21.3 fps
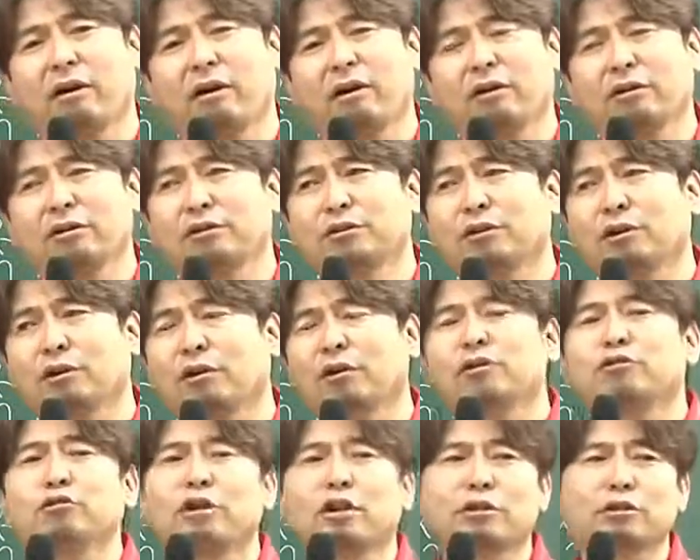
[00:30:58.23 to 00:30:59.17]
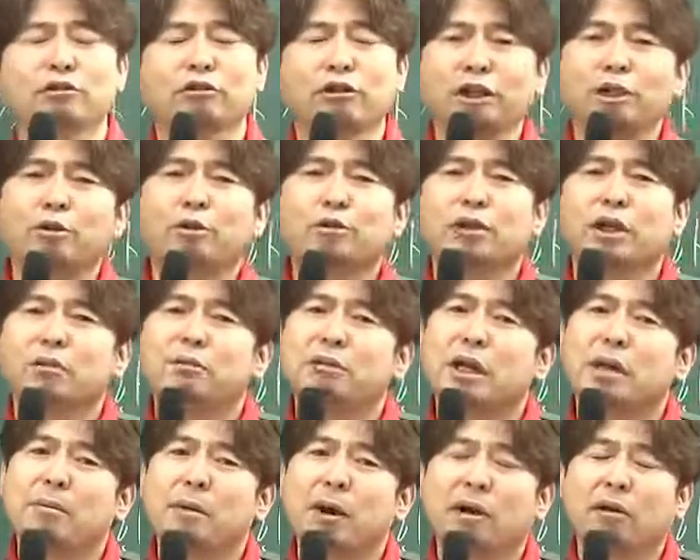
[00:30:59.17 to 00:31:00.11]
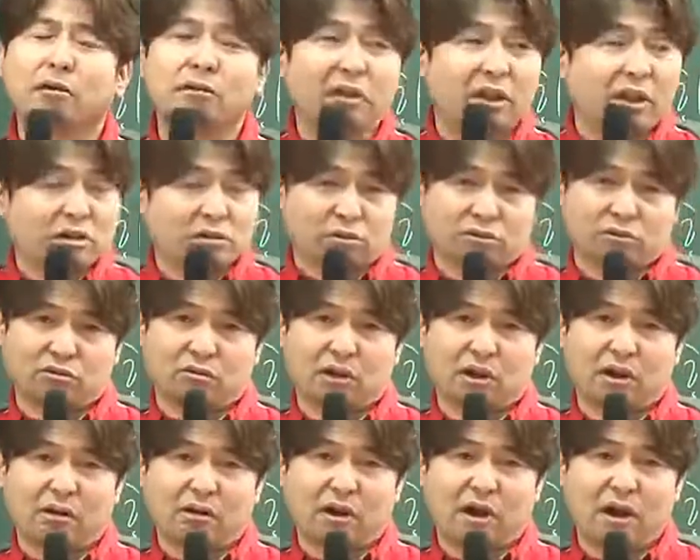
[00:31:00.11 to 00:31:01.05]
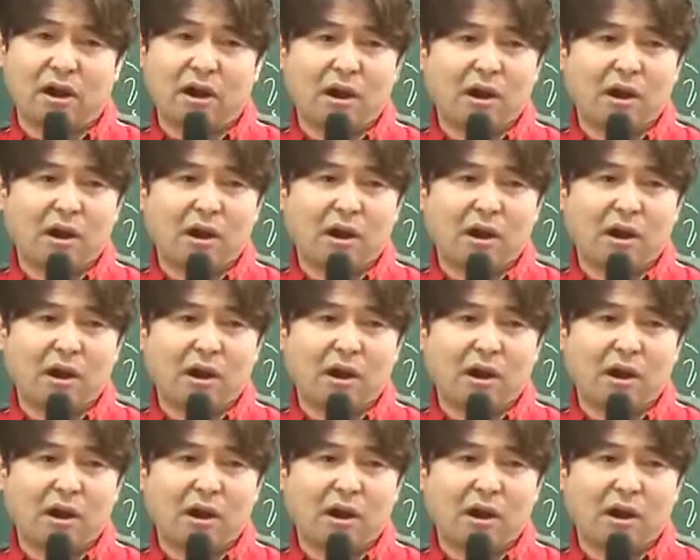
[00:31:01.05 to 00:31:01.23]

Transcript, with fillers: 그쵸. 그 중에서도 인도 사람이 제일 많거든. 이게 적중된 거야.